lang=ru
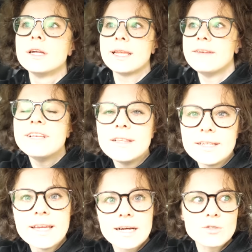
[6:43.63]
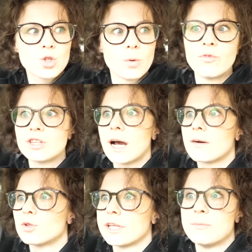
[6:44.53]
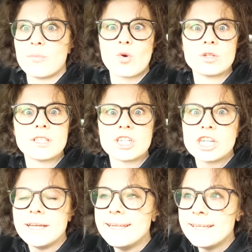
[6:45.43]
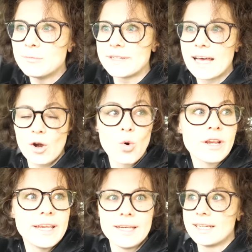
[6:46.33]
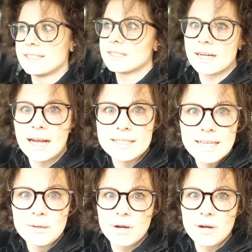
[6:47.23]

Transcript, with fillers: Я не видела ни разу, чтобы вот так вот они просто шли по дороге или где-то ходили,